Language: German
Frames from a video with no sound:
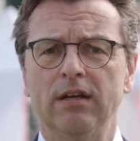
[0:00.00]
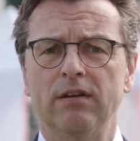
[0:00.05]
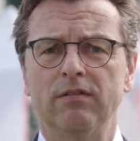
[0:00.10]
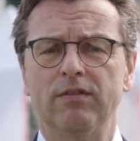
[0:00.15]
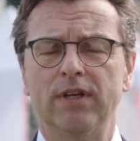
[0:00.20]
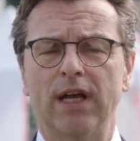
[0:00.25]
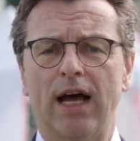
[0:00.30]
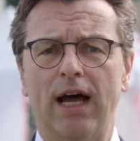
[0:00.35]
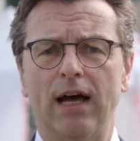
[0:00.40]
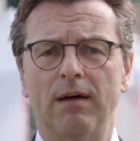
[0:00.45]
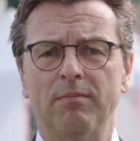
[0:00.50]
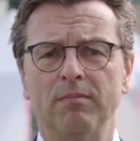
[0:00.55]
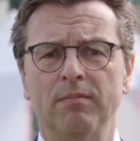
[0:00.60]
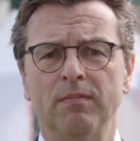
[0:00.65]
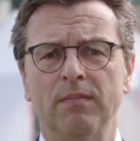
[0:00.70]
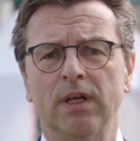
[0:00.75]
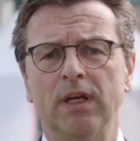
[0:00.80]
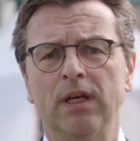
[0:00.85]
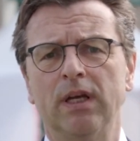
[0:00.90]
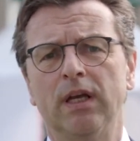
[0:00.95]
Wir
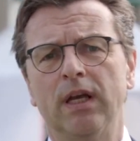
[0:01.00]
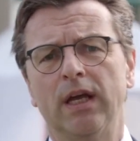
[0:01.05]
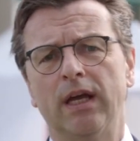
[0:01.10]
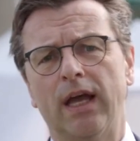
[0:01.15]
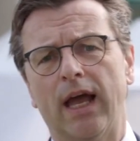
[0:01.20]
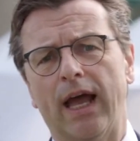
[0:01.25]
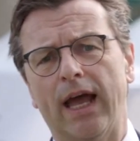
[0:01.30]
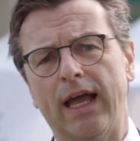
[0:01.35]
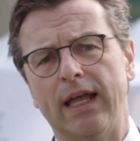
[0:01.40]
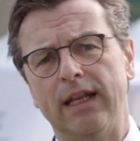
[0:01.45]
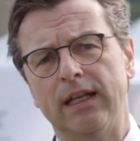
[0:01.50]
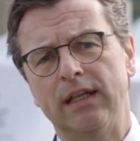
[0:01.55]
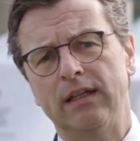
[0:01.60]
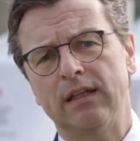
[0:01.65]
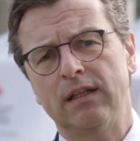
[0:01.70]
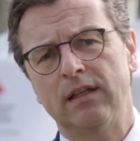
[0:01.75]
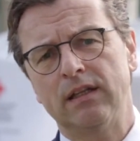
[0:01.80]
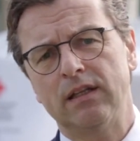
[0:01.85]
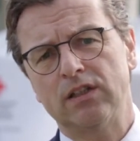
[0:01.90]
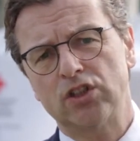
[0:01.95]
haben
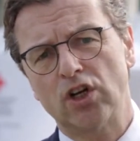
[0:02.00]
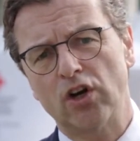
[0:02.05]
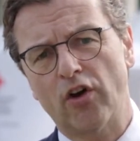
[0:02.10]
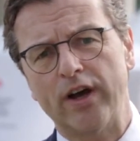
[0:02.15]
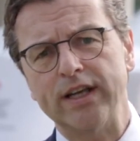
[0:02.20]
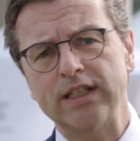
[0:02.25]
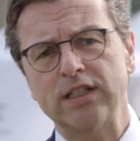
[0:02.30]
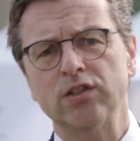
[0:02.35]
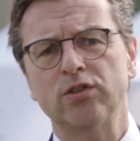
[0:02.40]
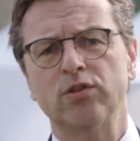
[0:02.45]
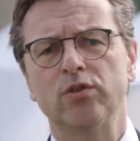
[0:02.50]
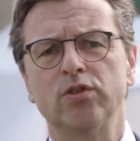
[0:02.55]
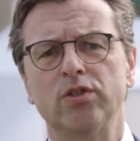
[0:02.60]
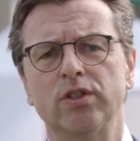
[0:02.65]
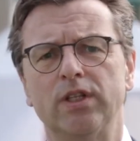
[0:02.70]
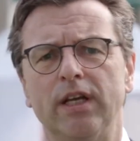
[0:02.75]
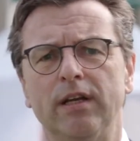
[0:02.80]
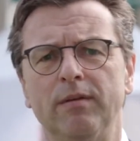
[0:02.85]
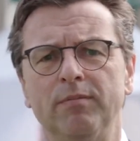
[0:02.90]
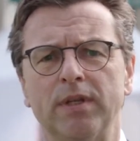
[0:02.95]
ein
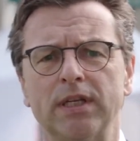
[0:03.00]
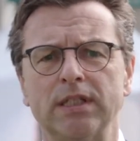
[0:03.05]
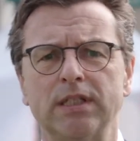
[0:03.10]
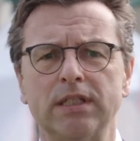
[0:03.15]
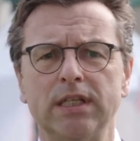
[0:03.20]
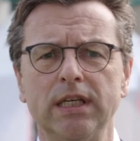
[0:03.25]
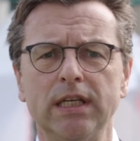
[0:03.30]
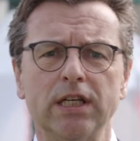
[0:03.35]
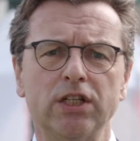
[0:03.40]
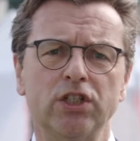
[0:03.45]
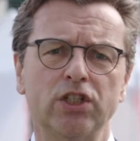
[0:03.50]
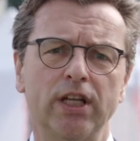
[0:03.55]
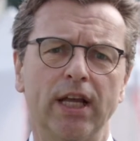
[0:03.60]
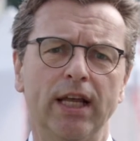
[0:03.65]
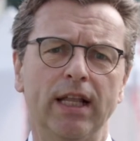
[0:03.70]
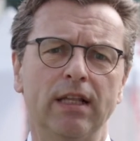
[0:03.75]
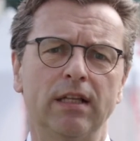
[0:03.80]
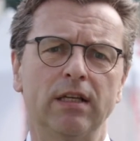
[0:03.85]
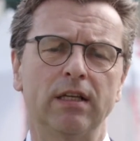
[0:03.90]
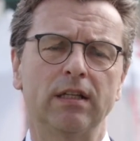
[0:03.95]
Schleusensystem, das
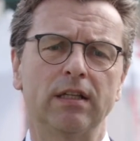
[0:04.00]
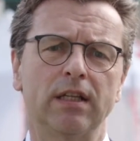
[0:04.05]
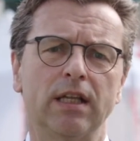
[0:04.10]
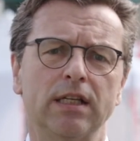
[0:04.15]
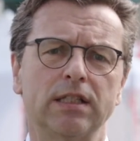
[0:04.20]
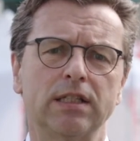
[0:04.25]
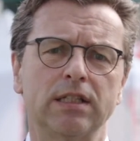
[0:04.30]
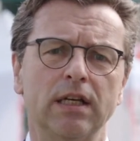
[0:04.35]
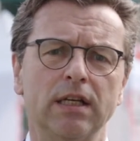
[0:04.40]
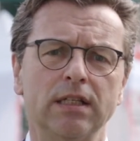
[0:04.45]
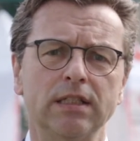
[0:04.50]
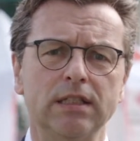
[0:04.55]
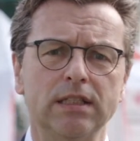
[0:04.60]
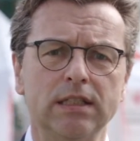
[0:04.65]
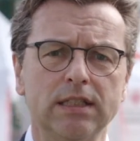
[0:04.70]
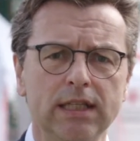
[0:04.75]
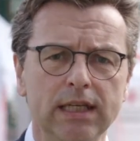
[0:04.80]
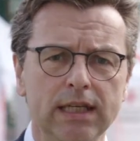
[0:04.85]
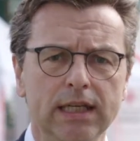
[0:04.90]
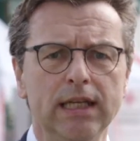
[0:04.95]
sicherstellt, dass
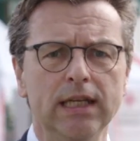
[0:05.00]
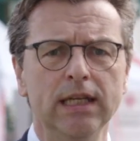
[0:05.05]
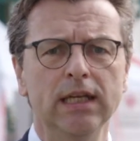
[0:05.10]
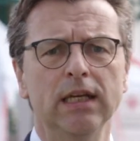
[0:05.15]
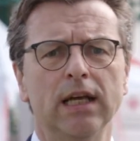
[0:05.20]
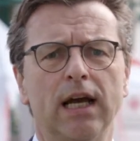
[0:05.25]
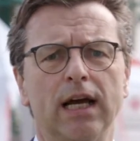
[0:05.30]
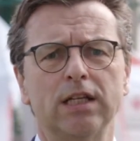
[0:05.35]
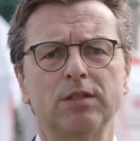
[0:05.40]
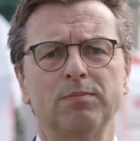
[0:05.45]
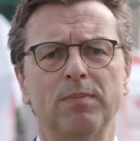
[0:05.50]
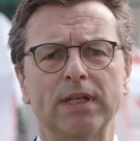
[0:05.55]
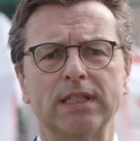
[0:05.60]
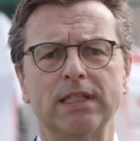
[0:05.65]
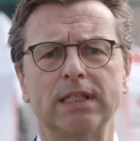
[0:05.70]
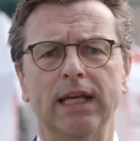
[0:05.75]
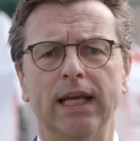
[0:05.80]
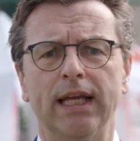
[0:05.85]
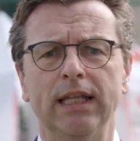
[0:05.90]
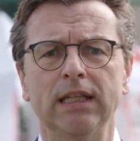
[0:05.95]
Sie als
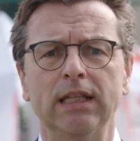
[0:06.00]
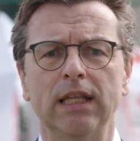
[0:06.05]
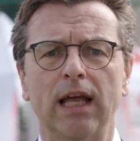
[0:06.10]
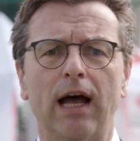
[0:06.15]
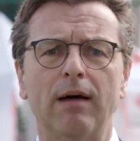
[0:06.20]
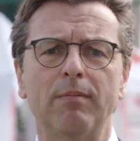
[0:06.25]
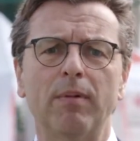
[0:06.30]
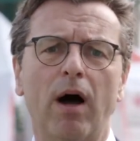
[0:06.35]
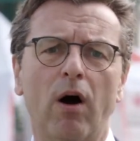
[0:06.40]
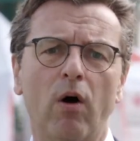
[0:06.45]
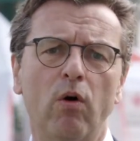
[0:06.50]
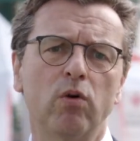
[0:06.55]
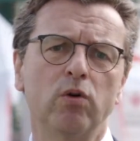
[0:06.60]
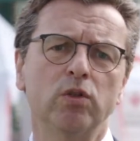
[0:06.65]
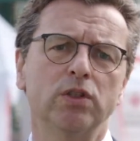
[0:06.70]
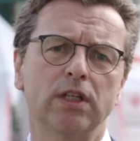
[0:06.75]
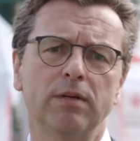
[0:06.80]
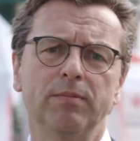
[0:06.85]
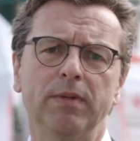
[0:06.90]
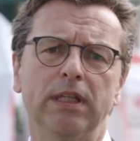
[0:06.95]
Patient, aber auch
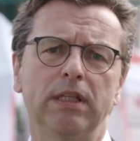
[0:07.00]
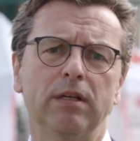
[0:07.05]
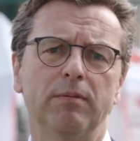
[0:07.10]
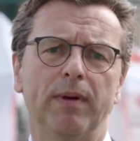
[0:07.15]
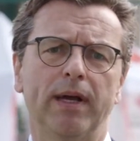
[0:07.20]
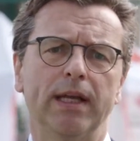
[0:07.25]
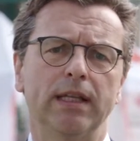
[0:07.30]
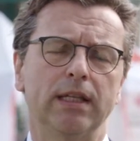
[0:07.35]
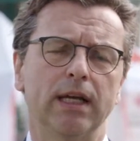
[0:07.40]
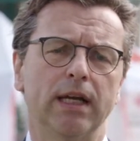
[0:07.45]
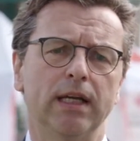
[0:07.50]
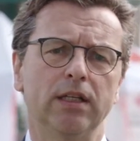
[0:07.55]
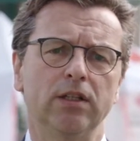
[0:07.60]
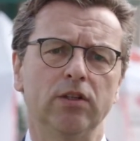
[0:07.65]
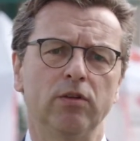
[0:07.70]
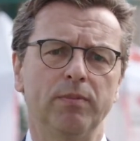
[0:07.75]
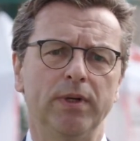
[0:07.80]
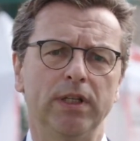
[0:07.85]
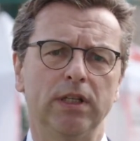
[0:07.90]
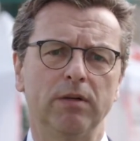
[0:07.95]
unsere Mitarbeiterinnen
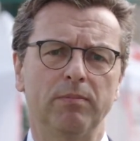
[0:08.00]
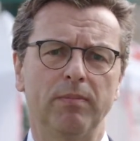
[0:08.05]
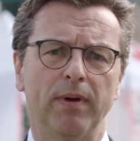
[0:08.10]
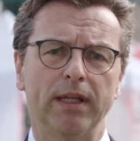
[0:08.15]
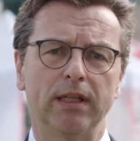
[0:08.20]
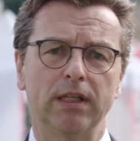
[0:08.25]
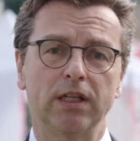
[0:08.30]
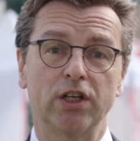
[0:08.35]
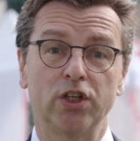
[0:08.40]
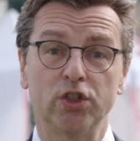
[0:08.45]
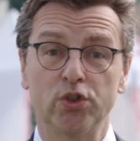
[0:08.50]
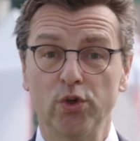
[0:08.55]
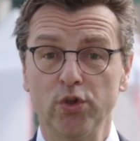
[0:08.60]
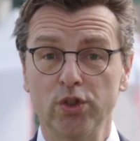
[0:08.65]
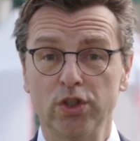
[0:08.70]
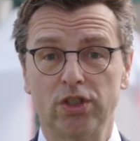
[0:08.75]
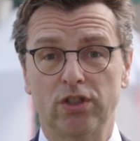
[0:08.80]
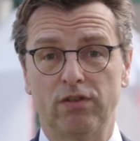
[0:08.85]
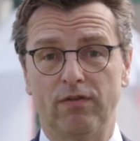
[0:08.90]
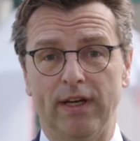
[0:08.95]
und Mitarbeiter
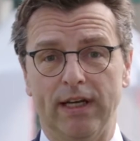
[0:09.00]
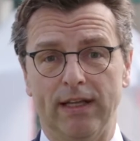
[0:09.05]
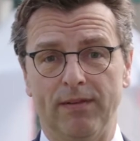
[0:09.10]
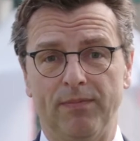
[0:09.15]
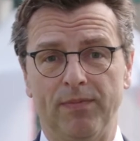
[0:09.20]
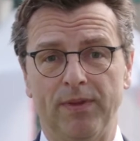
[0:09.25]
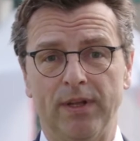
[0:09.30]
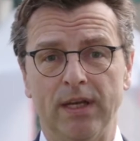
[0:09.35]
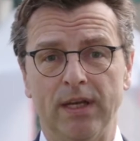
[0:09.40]
geschützt werden.